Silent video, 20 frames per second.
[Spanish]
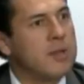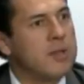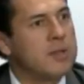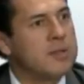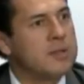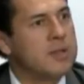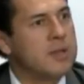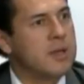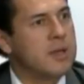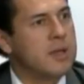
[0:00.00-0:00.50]
de
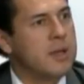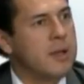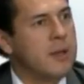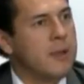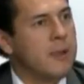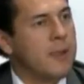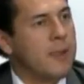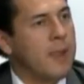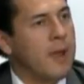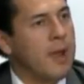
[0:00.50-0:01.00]
decir,
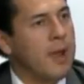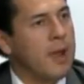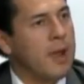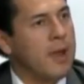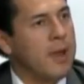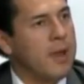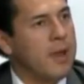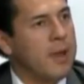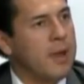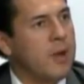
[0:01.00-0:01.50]

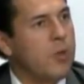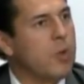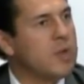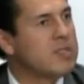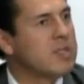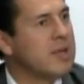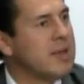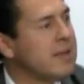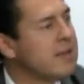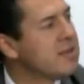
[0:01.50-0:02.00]
eh,
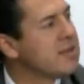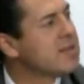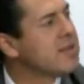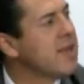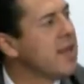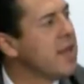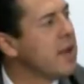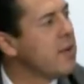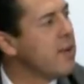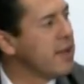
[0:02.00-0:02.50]
Aguascalientes
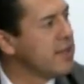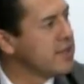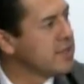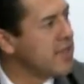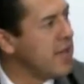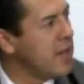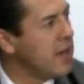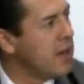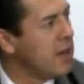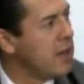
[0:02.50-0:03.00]
quiere
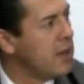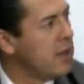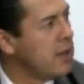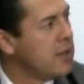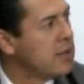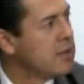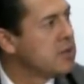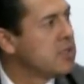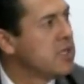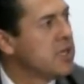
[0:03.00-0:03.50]
avanzar
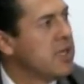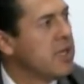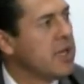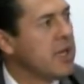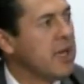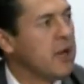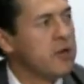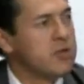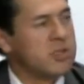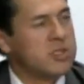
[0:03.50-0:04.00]
sin
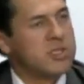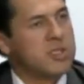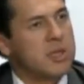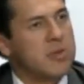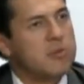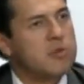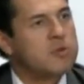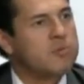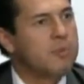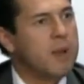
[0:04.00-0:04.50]
que nos
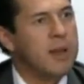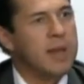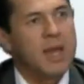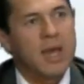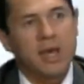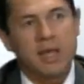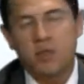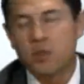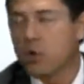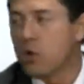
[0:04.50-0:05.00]
estemos
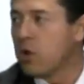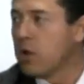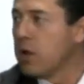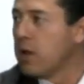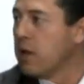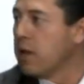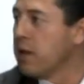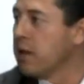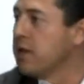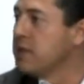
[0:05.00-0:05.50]
peleando
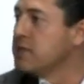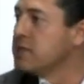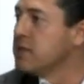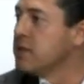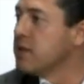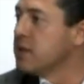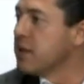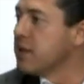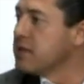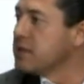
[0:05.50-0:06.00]
y
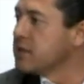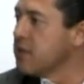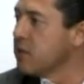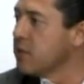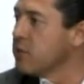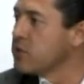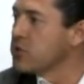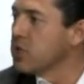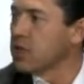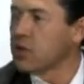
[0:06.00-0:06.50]
sin que estemos